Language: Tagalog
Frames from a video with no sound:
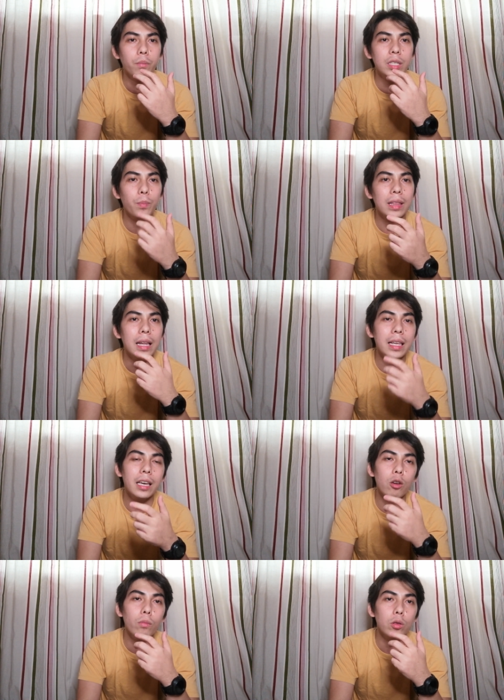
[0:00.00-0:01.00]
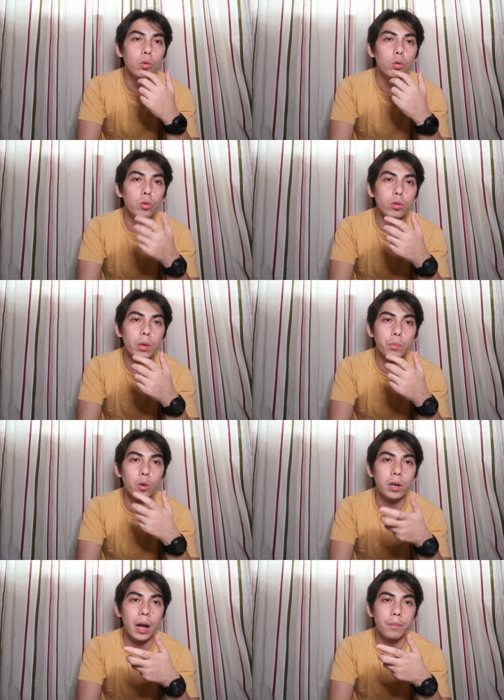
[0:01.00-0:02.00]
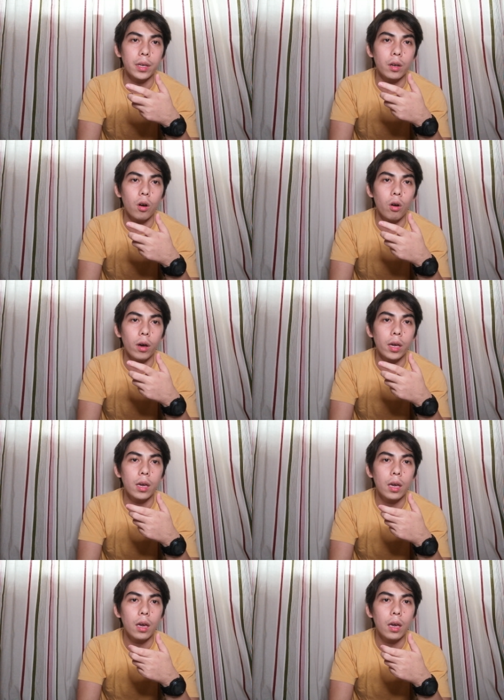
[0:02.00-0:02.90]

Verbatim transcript: mas madali kayong matututo sa programming, okay?